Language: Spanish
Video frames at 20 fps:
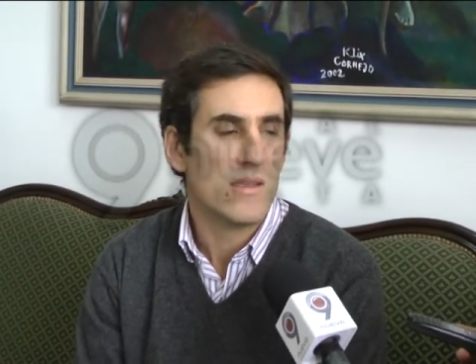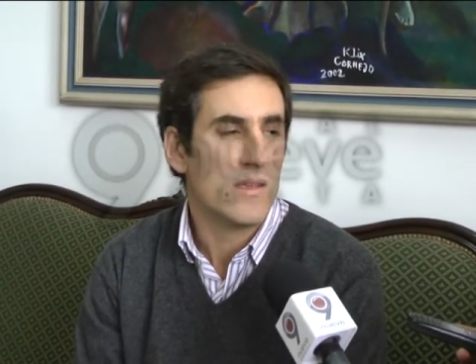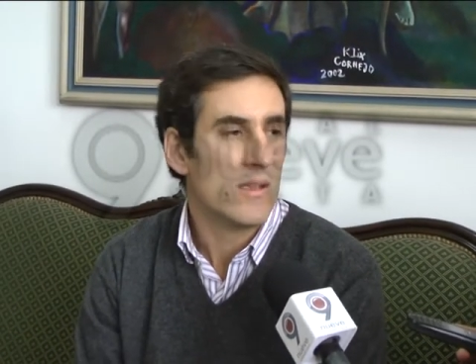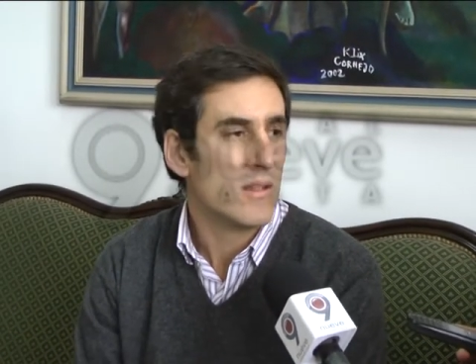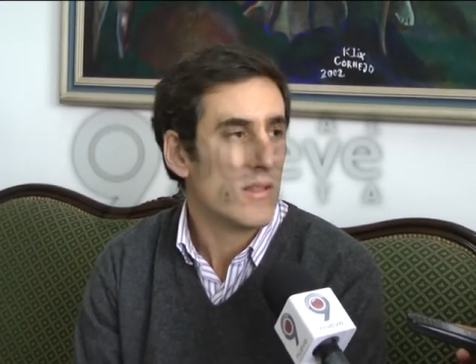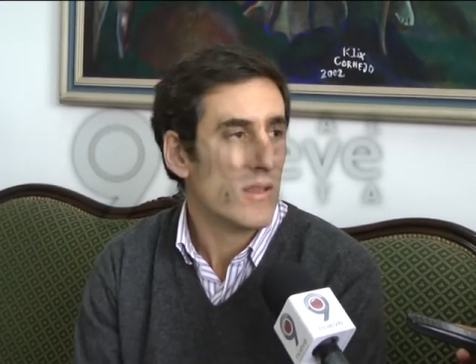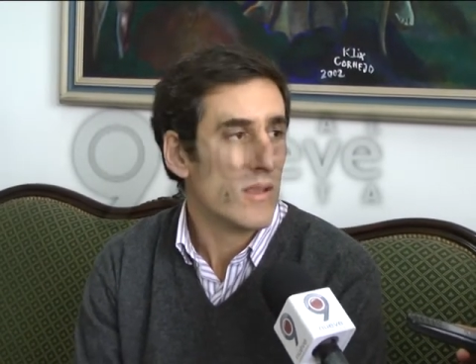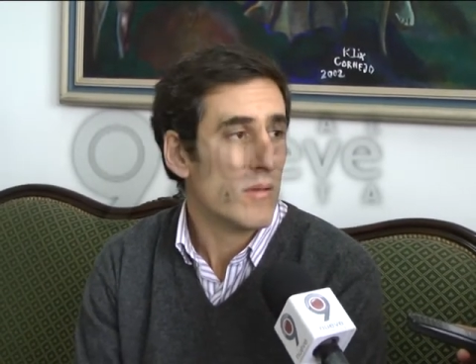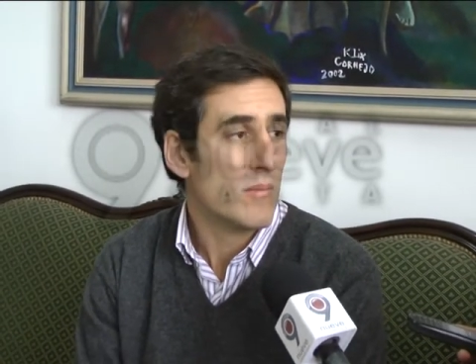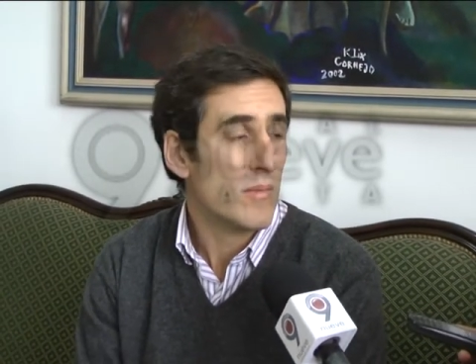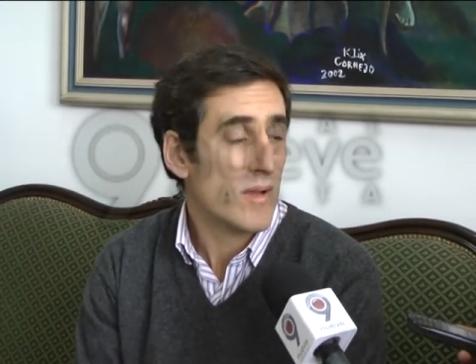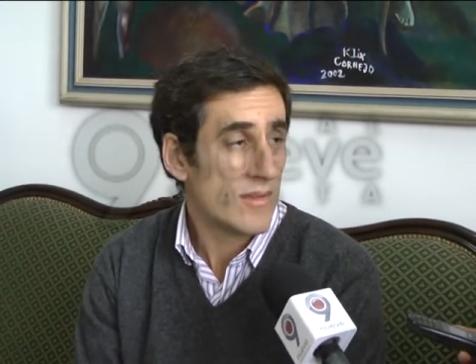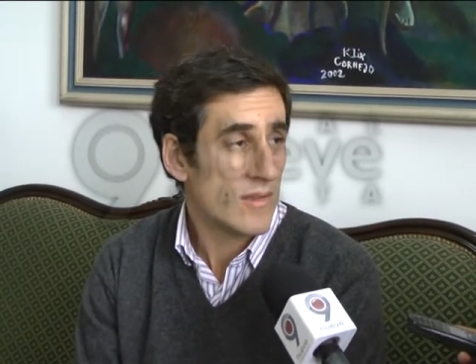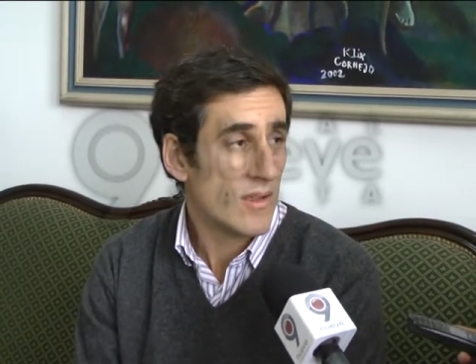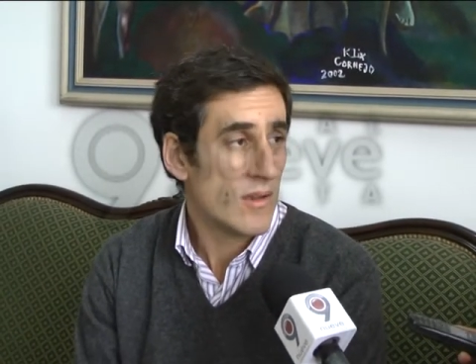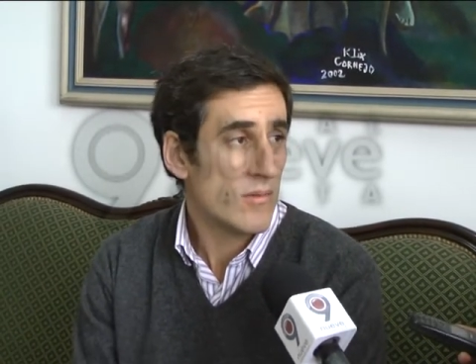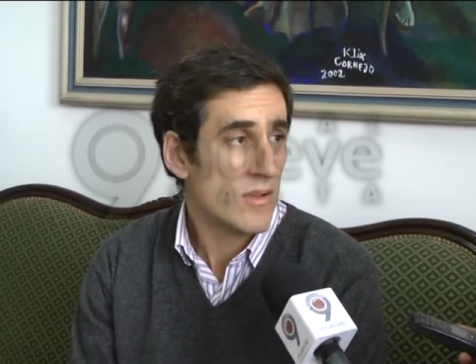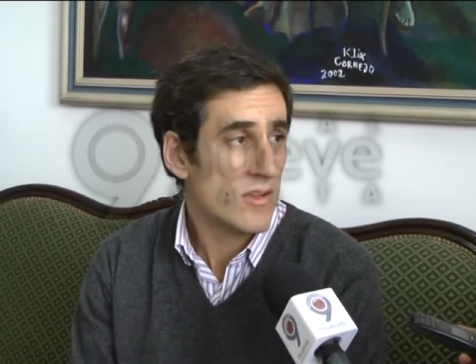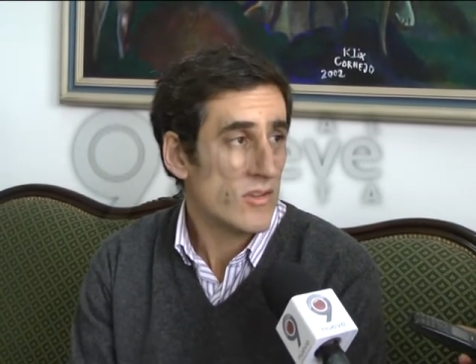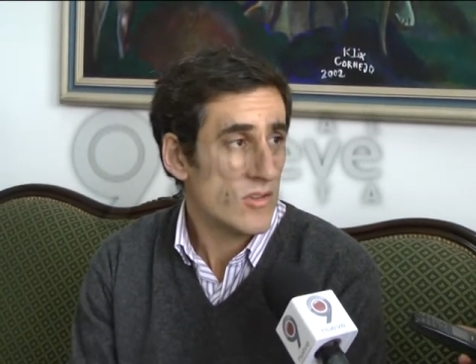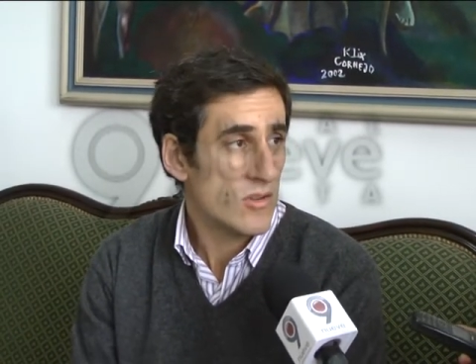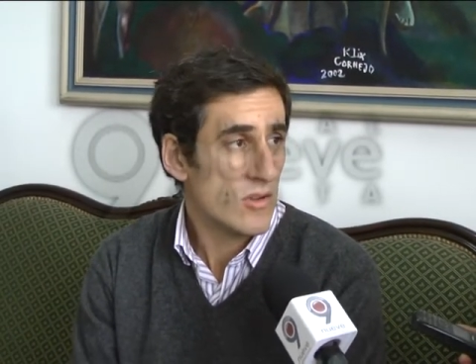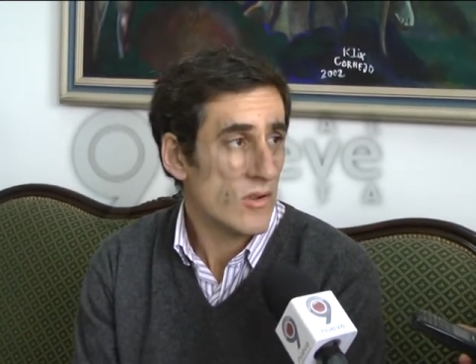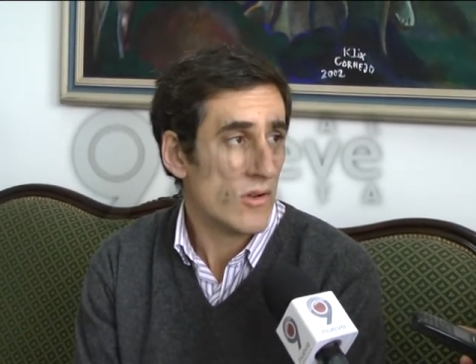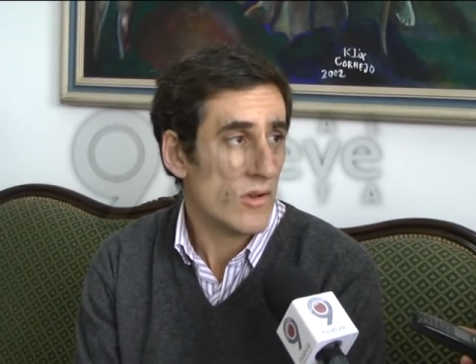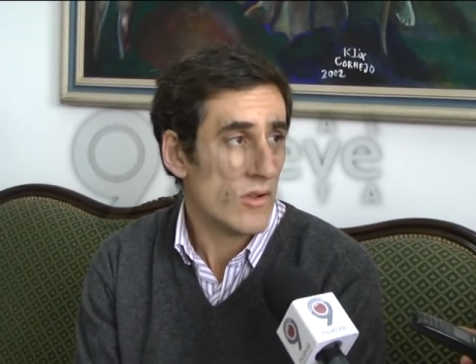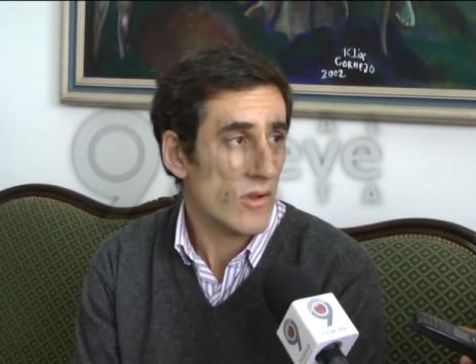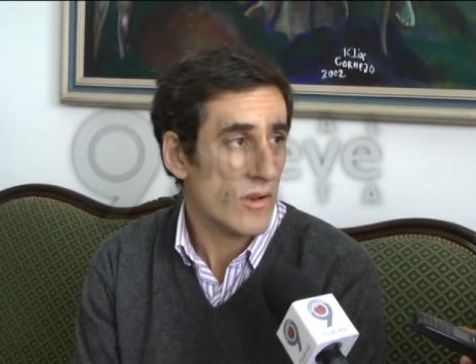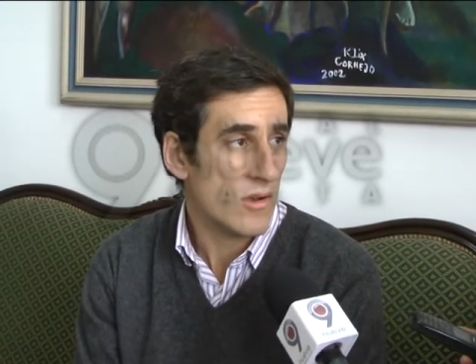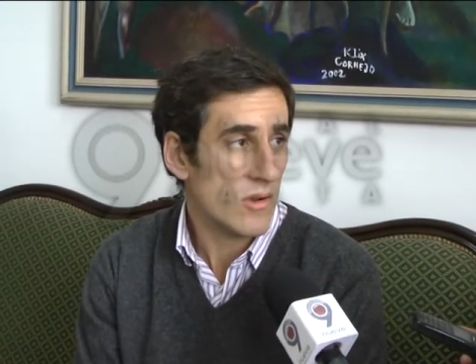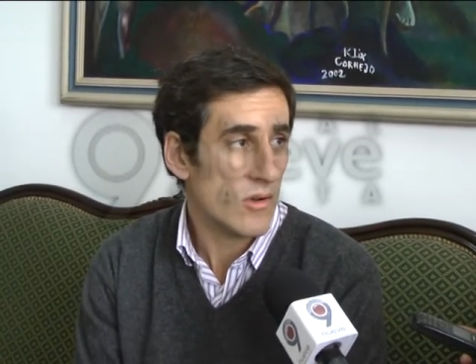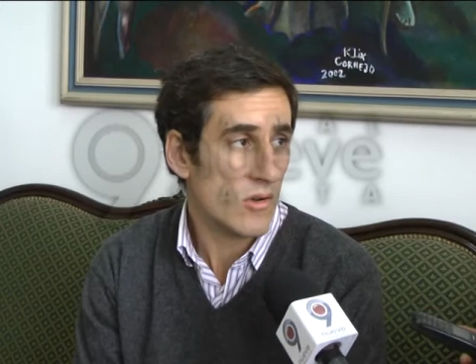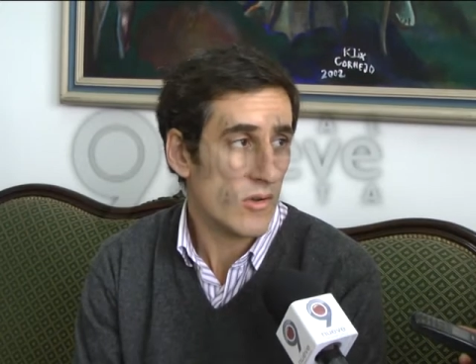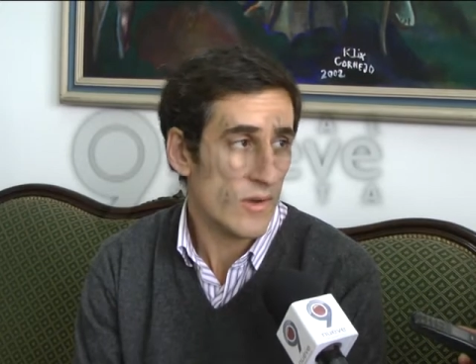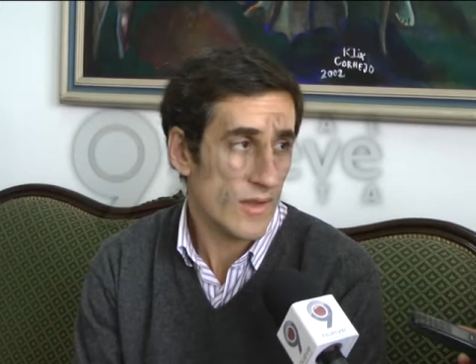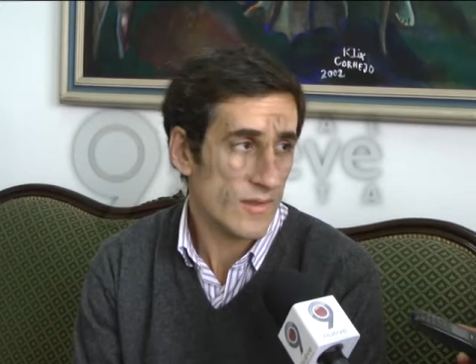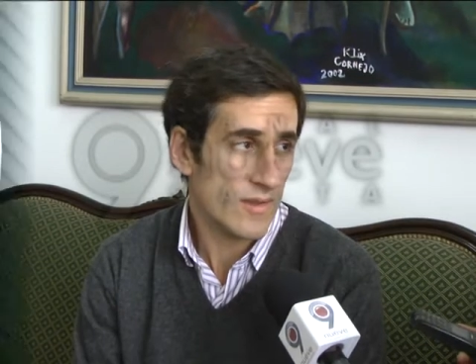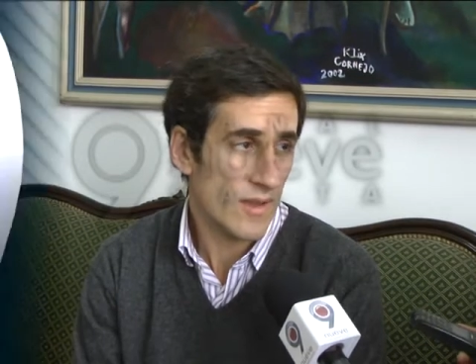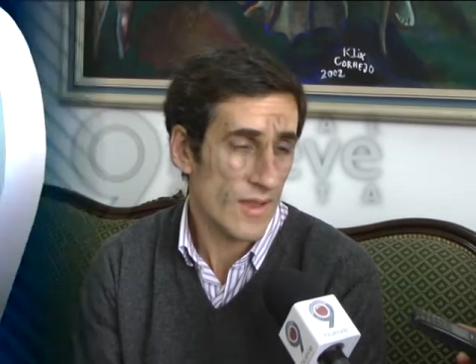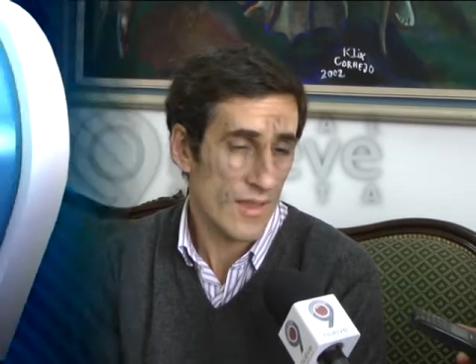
este, más servicios con, esa